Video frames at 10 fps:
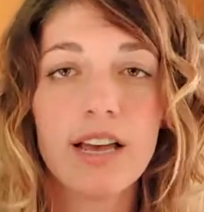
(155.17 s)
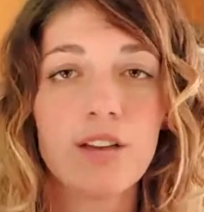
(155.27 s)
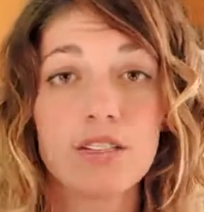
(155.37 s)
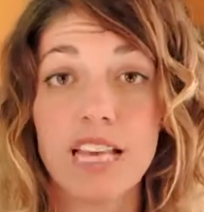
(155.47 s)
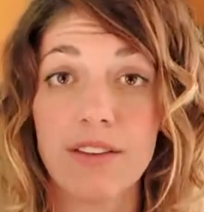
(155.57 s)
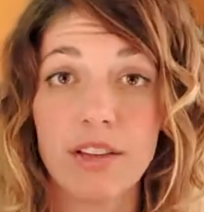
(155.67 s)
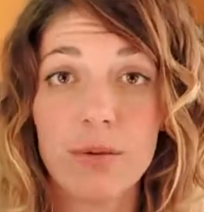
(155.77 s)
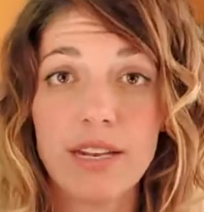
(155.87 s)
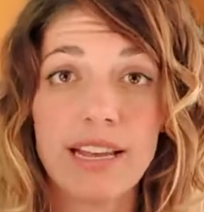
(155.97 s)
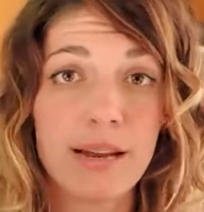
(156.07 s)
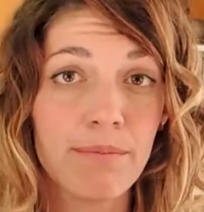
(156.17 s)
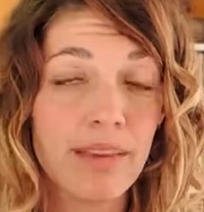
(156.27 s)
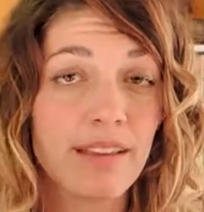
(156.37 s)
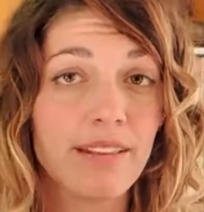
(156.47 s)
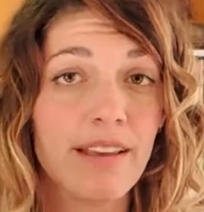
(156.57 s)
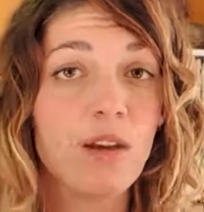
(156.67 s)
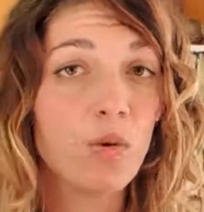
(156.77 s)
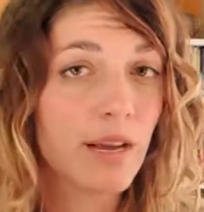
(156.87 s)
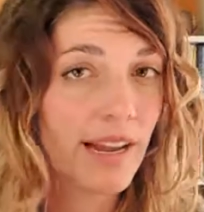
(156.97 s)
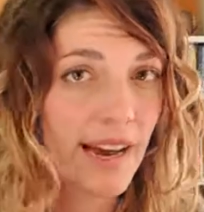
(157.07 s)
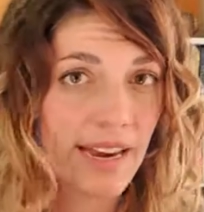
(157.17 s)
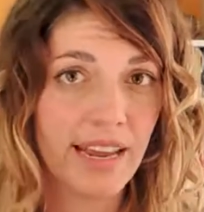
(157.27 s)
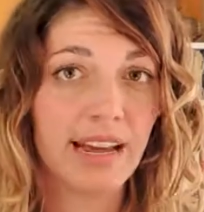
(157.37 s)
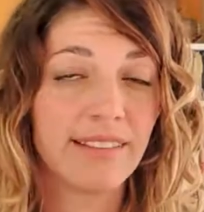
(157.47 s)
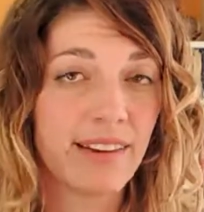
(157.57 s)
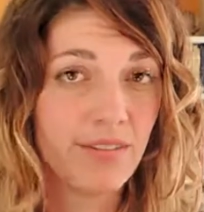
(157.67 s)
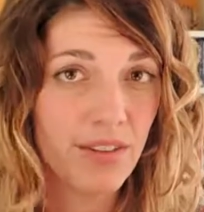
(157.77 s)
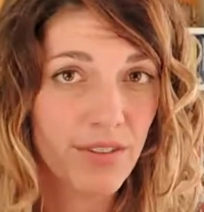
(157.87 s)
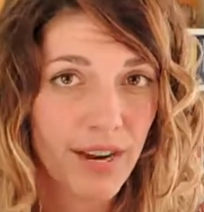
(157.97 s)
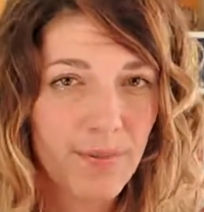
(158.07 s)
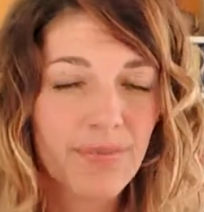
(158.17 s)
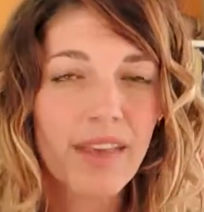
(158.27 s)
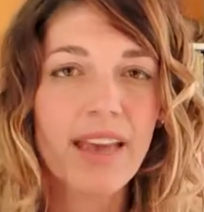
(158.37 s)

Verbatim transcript: e osservi quindi l'ambiente in cui il cane andrà a vivere